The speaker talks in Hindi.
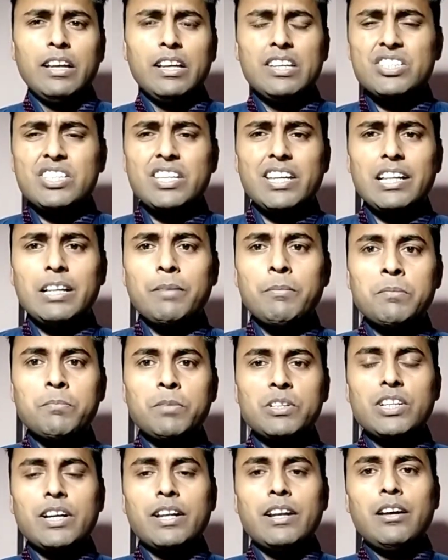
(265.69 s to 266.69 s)
इससे ज्यादा मत
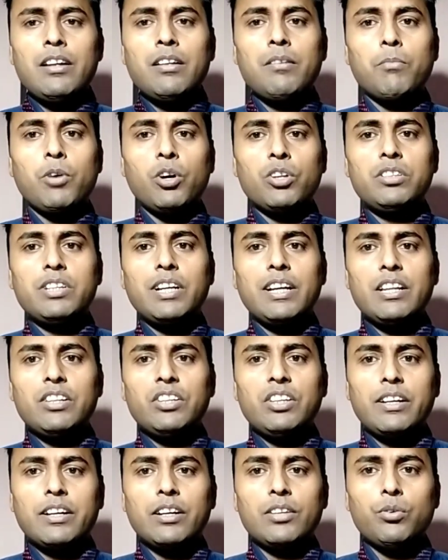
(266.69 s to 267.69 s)
बचाना बहुत ज्यादा
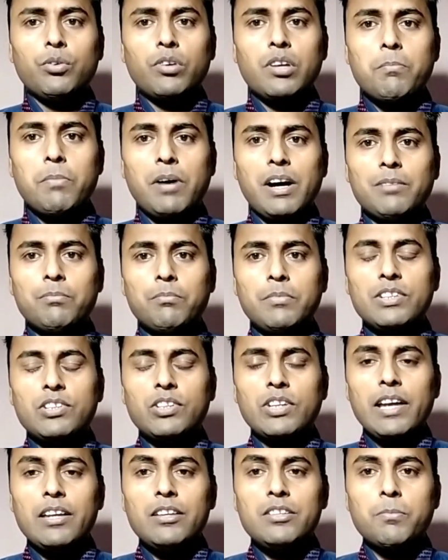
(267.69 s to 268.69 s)
दिक्कत होगी बाद में
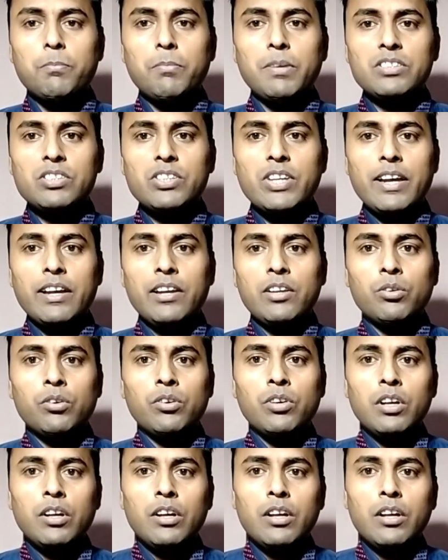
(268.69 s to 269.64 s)
टाई जब बन जाएगी तो